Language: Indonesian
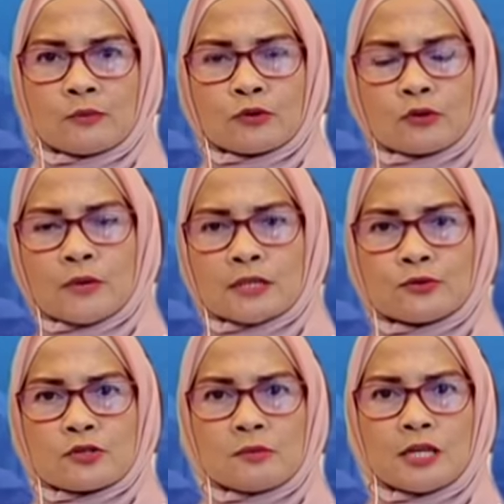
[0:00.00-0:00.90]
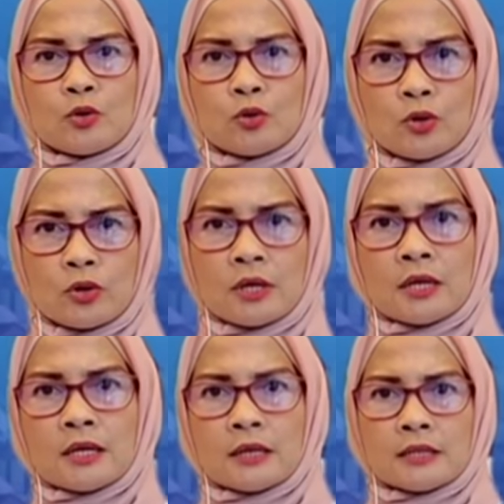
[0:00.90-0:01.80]
dalam kurun waktu seminggu
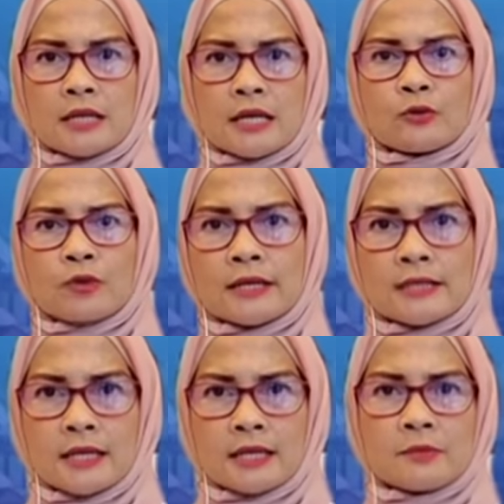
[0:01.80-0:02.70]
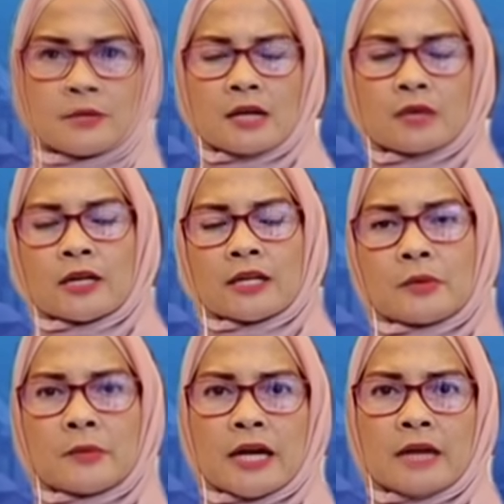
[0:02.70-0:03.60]
uh, dilakukannya
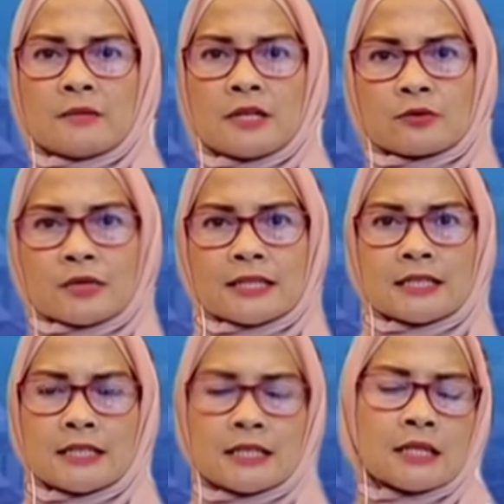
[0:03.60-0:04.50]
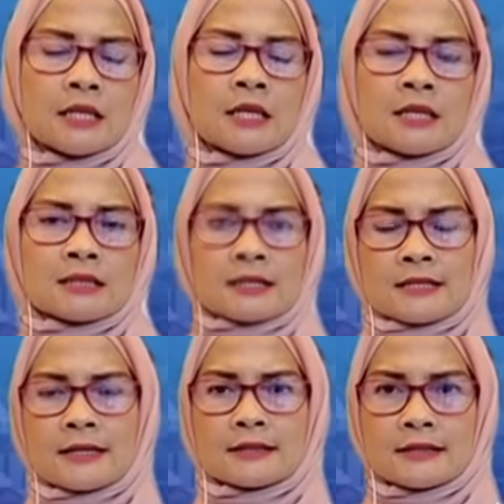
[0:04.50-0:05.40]
diberlakukannya PPKM darurat ini
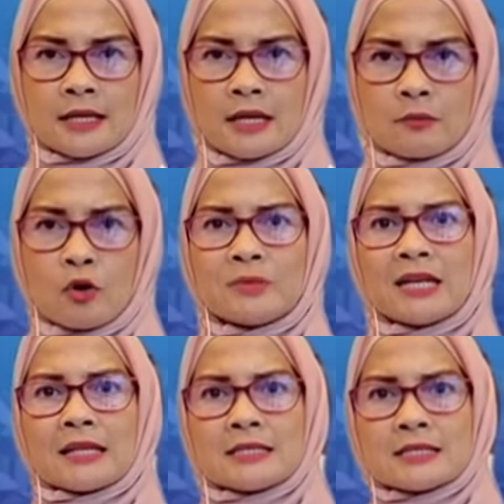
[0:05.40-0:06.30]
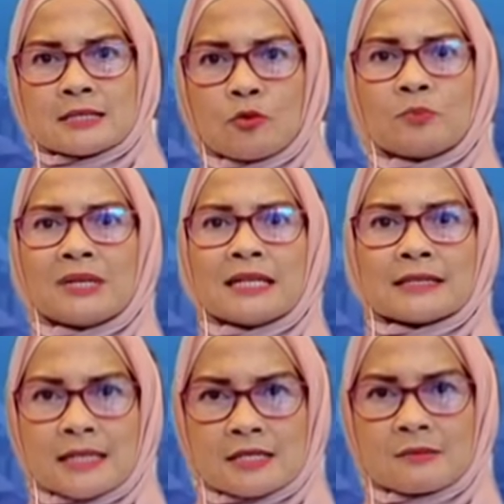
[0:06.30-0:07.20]
ternyata mobil,
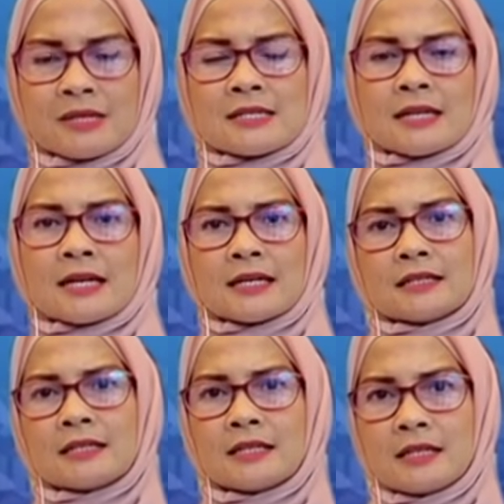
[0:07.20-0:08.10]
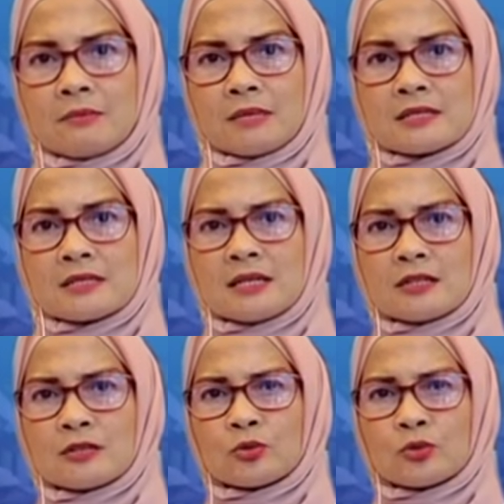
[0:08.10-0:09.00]
mobilitas masyarakat ini
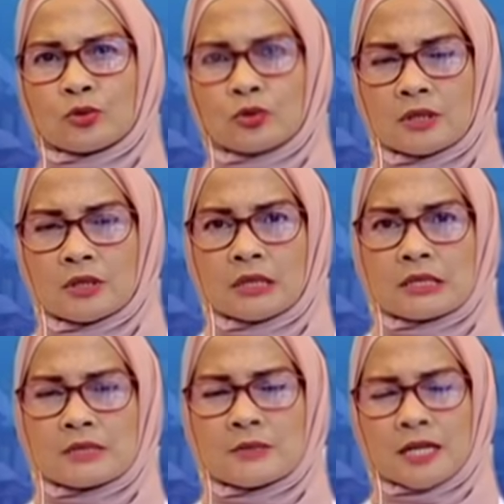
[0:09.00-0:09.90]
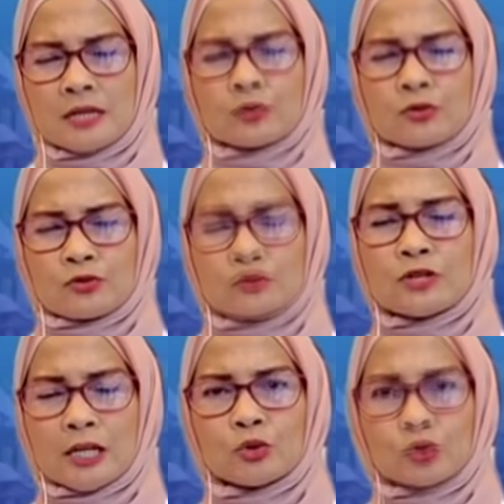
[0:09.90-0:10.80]
masih turun sebenarnya turun
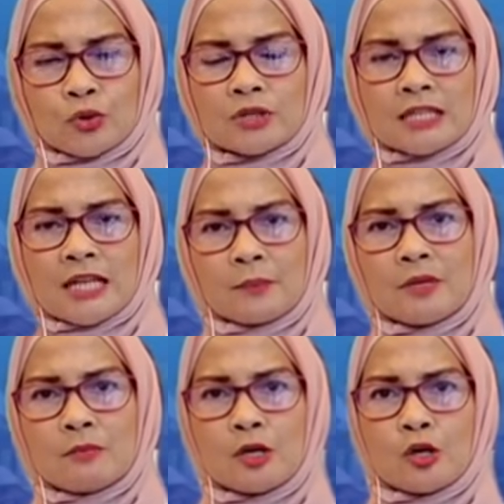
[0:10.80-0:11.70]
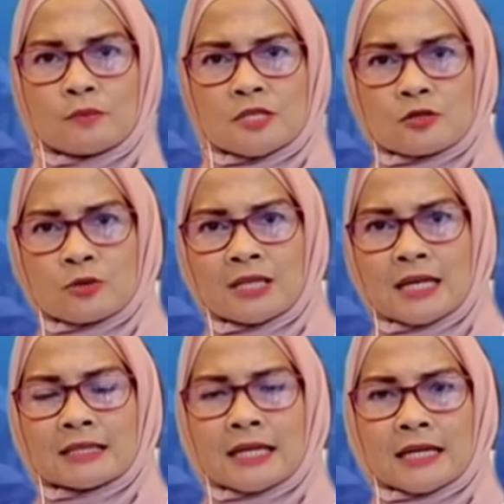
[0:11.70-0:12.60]
sudah turun tetapi belum sesuai
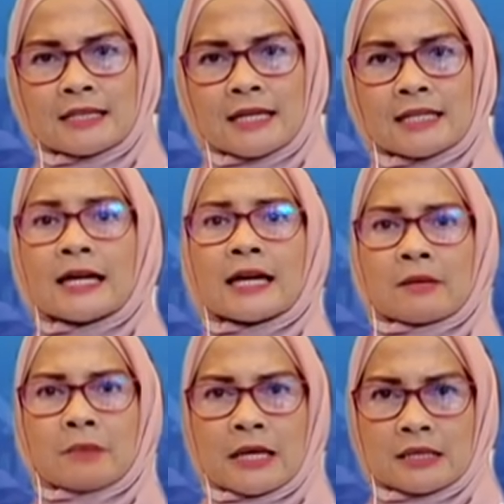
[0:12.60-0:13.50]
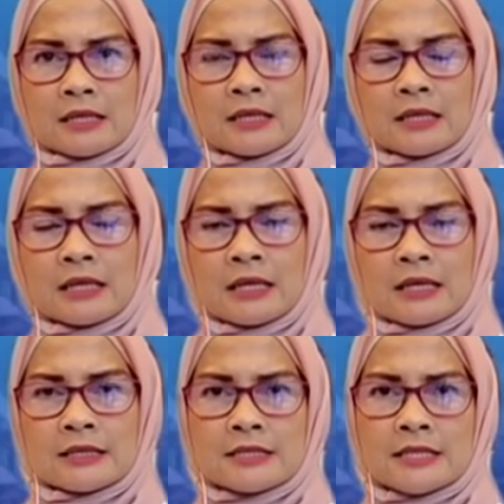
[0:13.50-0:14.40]
dengan target yang kita harapkan hmm,
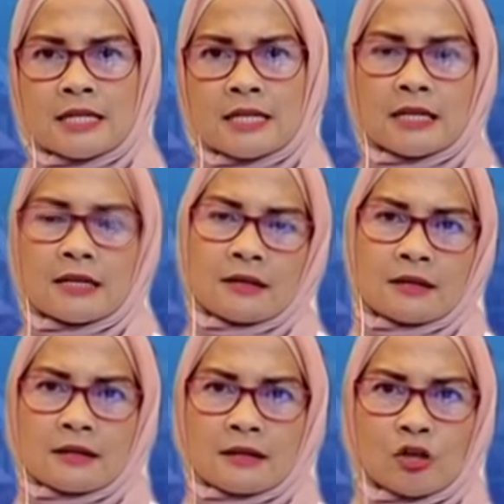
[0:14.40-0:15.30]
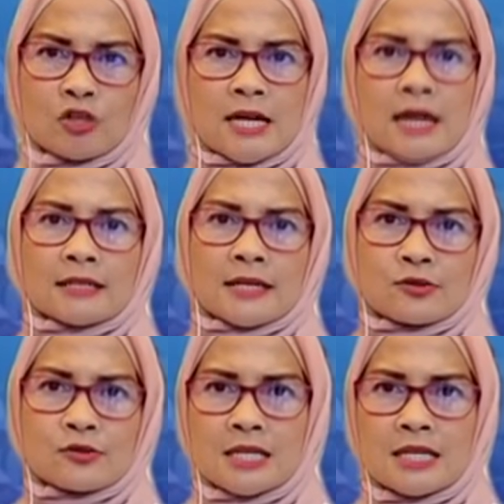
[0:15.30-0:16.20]
hmm. Eh, jadi eh, lonjakan
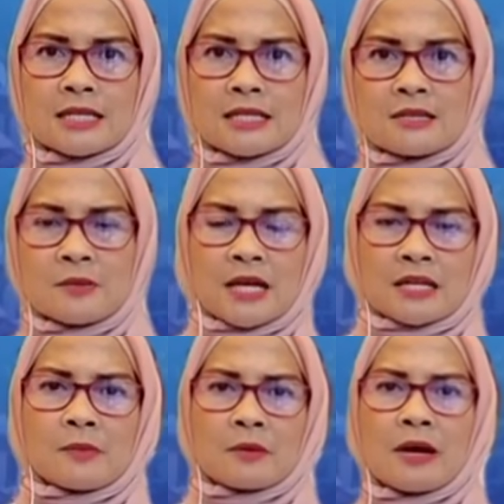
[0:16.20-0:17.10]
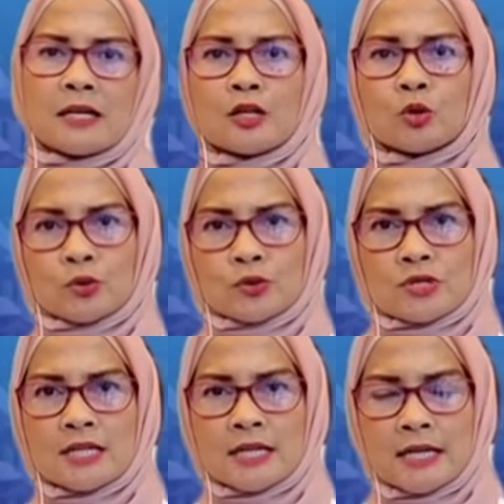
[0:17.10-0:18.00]
kasus ini sebenarnya berbanding
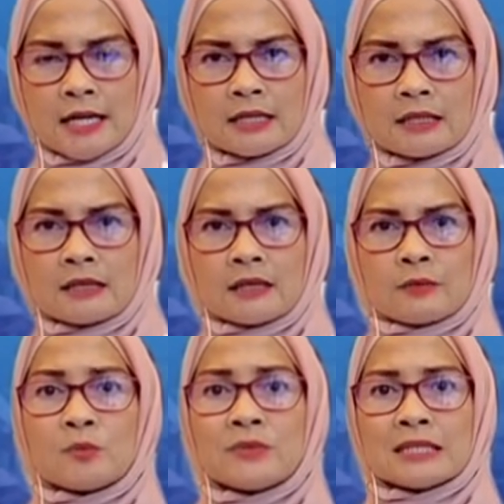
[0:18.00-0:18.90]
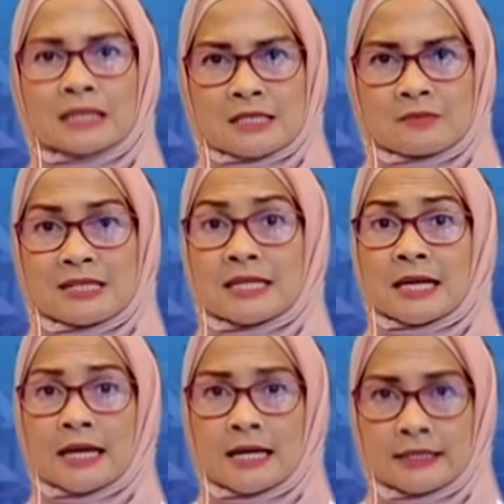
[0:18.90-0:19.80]
lurus dengan eh, mobilitas
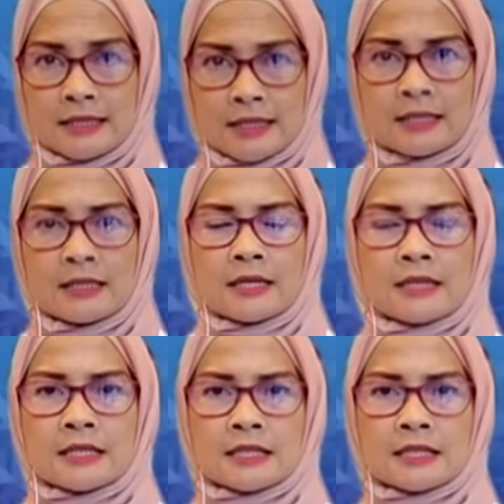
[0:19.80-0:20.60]
masyarakat ya hmm.